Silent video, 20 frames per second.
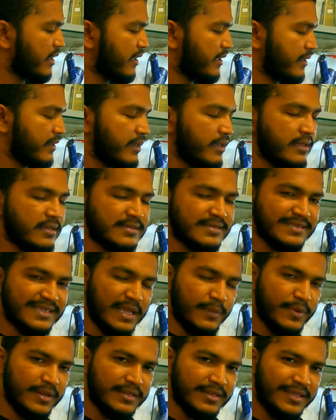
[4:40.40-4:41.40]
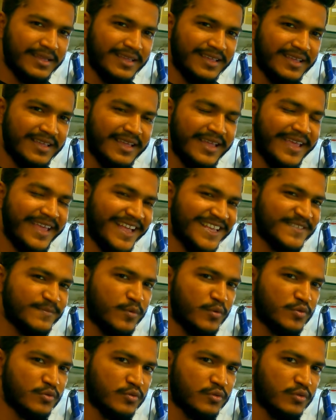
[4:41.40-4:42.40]
আর সেভেন থেকে এক্স
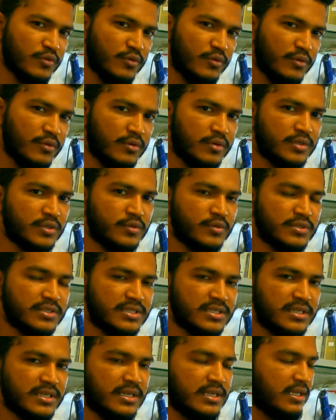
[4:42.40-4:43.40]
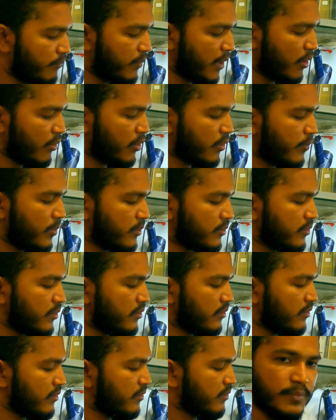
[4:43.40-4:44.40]
পর্যন্ত ওটা হচ্ছে পাওয়ার
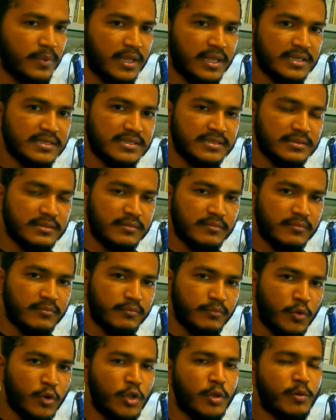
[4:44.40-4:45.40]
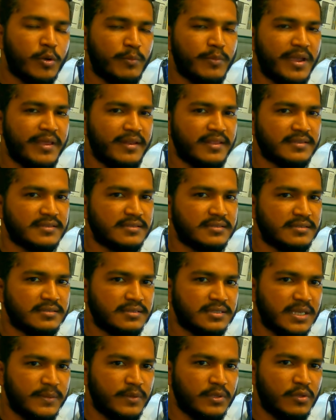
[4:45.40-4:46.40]
বাটন প্লাস ভলিউমের মাইনাস
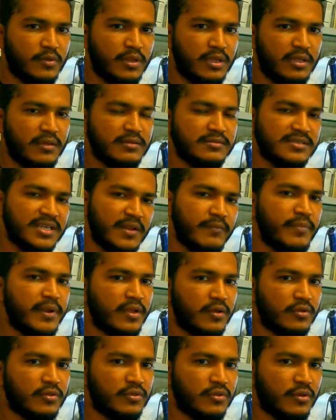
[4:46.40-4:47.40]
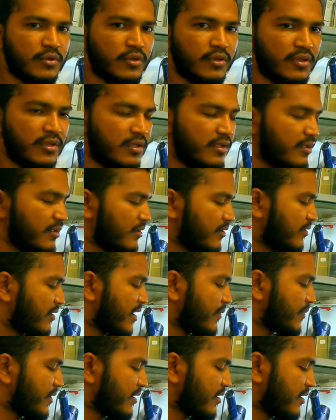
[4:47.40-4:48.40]
চেপে ধরে জেলে ব্রেক করতে হয়
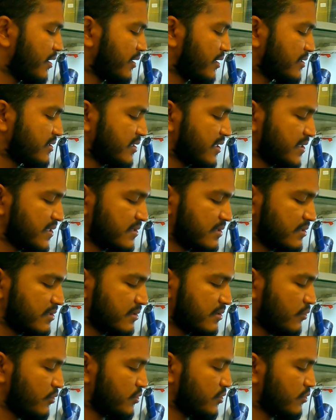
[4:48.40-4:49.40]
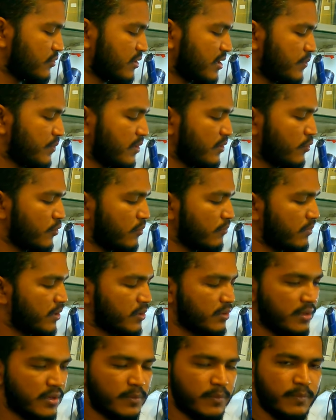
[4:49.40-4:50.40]
আমি এটা সিক্স ওই জন্য আমি হোম
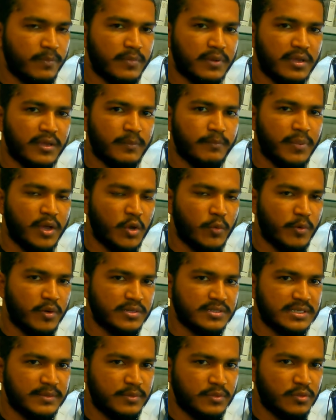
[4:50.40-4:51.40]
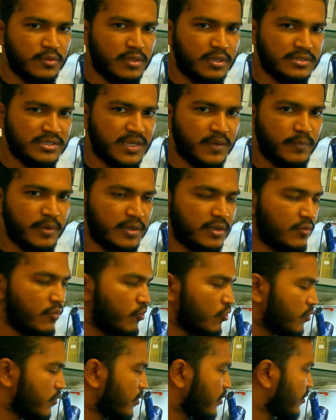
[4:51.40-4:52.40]
বাটন আর পাওয়ার বাটন সেভে ধরে জেলব্রেকটা
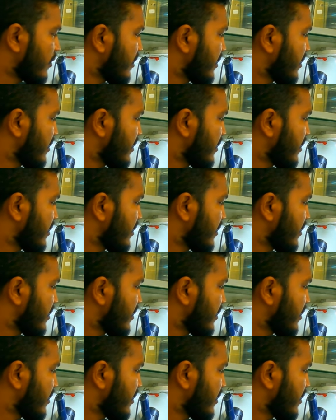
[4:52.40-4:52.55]
করব